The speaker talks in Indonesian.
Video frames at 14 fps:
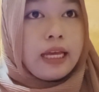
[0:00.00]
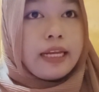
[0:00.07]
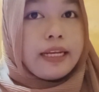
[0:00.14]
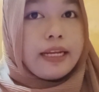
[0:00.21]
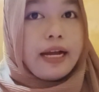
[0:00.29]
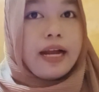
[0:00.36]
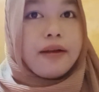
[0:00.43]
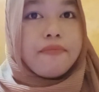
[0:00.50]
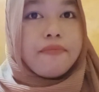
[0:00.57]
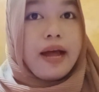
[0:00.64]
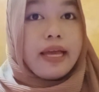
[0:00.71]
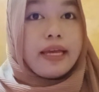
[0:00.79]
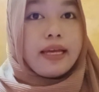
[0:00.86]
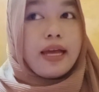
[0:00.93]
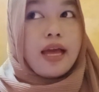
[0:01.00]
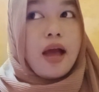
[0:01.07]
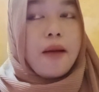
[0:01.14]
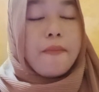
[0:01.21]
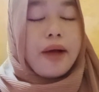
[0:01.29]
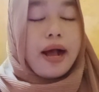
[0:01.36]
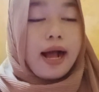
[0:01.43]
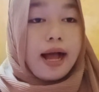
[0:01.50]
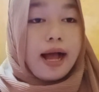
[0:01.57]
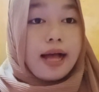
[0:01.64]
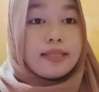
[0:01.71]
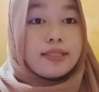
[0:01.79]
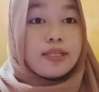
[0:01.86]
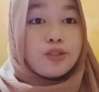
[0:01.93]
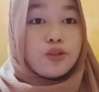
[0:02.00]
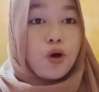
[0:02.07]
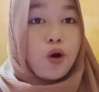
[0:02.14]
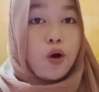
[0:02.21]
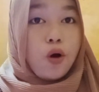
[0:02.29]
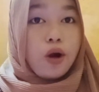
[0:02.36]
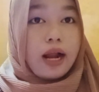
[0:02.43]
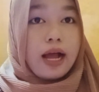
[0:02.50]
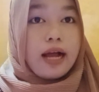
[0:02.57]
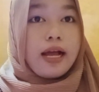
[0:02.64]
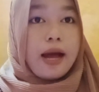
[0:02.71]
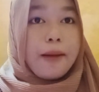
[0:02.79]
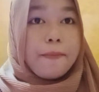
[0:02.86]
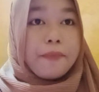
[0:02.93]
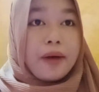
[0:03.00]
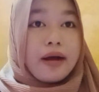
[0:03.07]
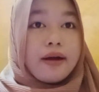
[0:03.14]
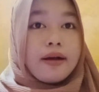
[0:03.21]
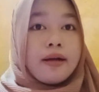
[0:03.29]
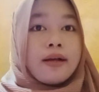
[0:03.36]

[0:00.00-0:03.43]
dengan baik. Maka seseorang gampang